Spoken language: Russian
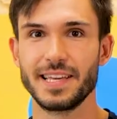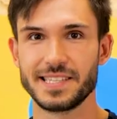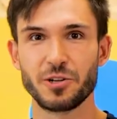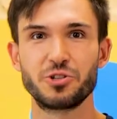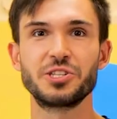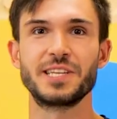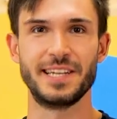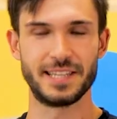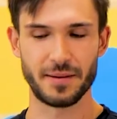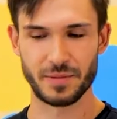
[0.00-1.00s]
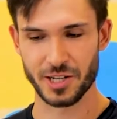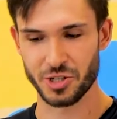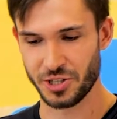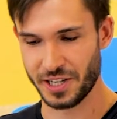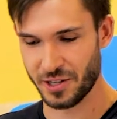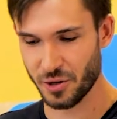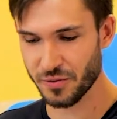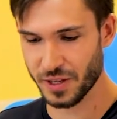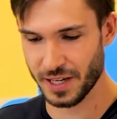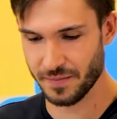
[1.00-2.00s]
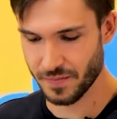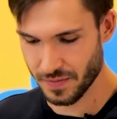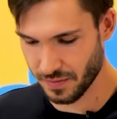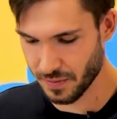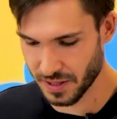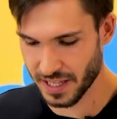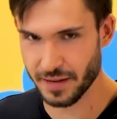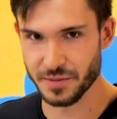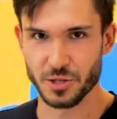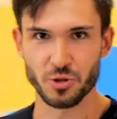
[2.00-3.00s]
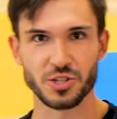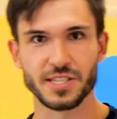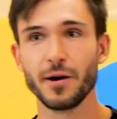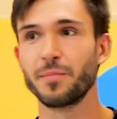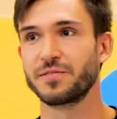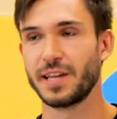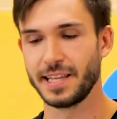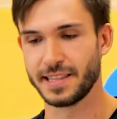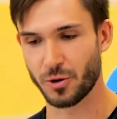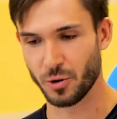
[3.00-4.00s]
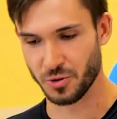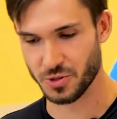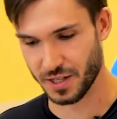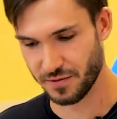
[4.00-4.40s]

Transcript: И заключительный этап нашей тренировки мы пытаемся то же самое повторить на конусах.